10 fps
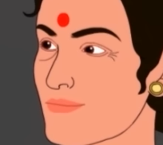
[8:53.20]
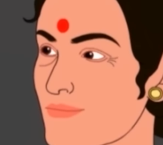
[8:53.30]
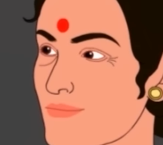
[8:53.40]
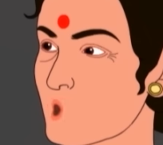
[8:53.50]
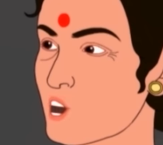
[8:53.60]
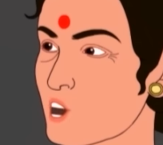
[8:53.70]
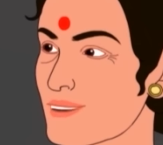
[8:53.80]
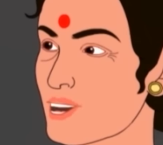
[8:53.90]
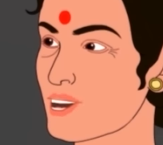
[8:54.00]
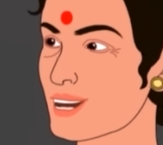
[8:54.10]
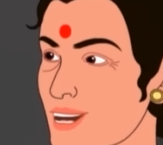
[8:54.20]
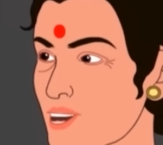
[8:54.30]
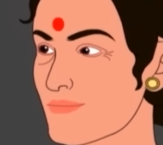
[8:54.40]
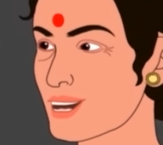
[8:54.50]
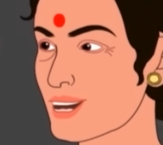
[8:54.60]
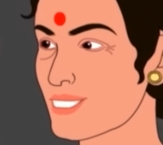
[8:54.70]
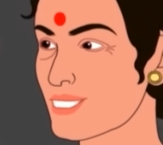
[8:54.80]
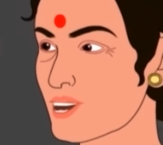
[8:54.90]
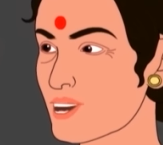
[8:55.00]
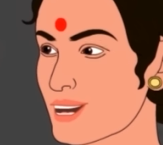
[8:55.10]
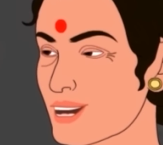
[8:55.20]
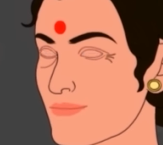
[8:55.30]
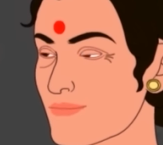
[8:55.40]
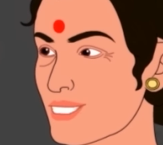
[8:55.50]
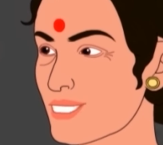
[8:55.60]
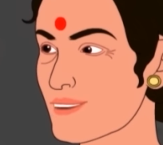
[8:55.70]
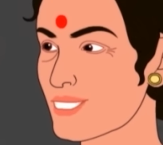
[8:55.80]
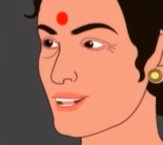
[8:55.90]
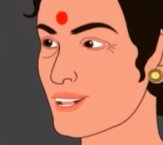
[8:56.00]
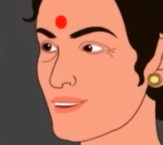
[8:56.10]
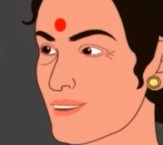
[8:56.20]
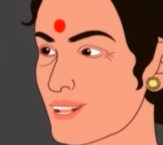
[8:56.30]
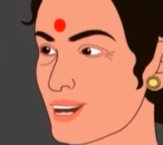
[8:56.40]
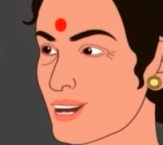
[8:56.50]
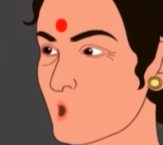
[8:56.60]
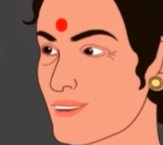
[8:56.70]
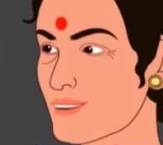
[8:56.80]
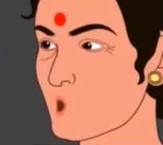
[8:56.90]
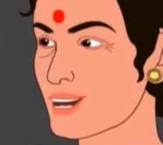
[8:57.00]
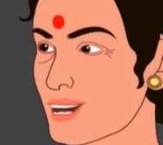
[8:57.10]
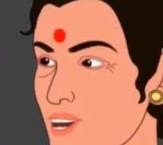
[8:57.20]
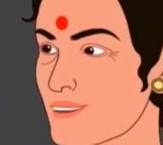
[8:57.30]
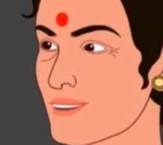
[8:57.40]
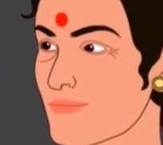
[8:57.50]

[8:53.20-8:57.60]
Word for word: তো আমি তার কাছে কাজ করেছিলাম তাই এই বাড়ির আনাজ কানাজ সব চিনি